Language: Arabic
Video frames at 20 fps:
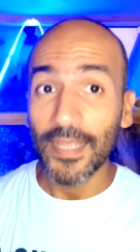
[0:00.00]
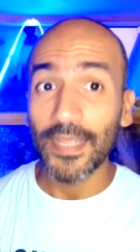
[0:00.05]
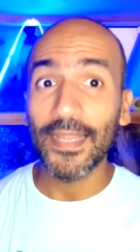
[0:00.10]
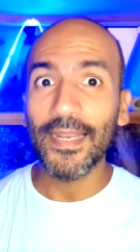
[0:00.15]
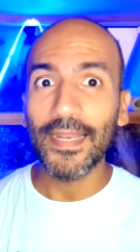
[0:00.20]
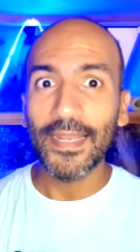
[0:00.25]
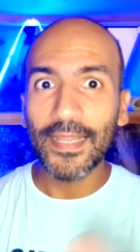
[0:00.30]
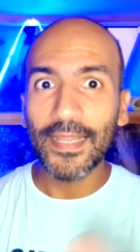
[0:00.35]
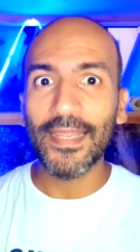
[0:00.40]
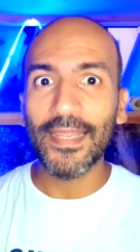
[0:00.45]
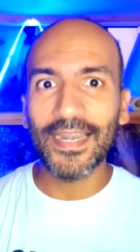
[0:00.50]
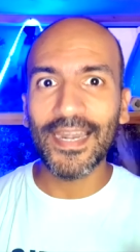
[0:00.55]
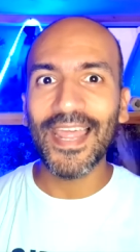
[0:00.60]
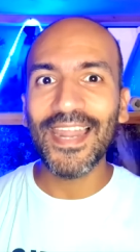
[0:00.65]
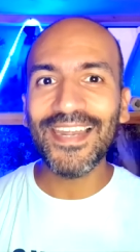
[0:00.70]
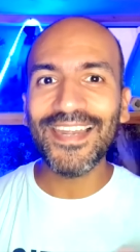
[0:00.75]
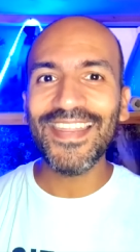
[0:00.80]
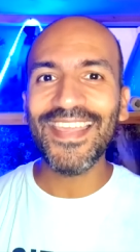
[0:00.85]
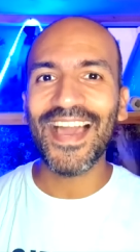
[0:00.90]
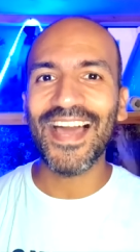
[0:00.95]
آه،
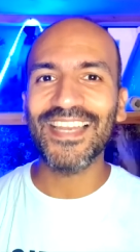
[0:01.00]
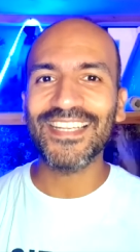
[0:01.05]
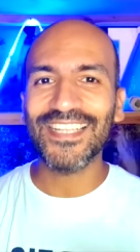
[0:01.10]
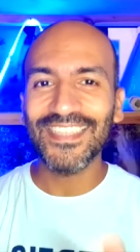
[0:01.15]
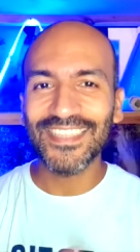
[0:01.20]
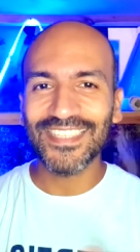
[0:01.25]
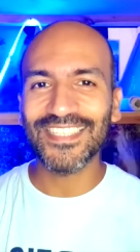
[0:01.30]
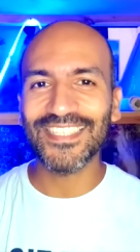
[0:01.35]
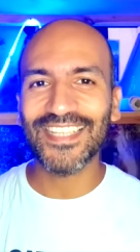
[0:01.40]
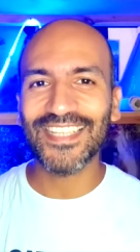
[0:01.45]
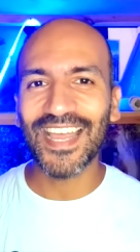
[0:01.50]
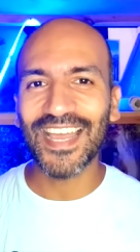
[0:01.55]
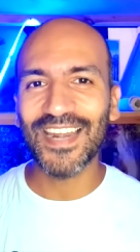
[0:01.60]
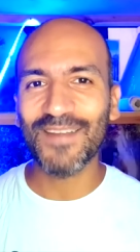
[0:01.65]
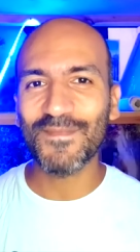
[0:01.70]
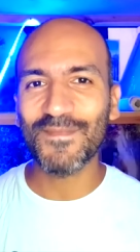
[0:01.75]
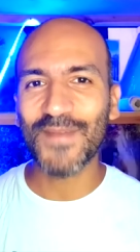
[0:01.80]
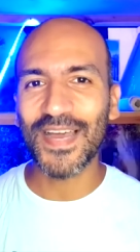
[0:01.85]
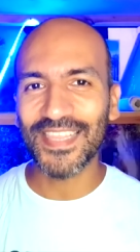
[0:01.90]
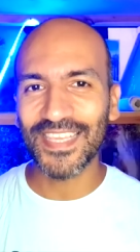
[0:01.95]
اللي علشان
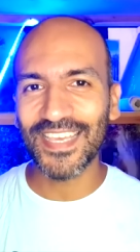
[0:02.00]
تشتغل بعد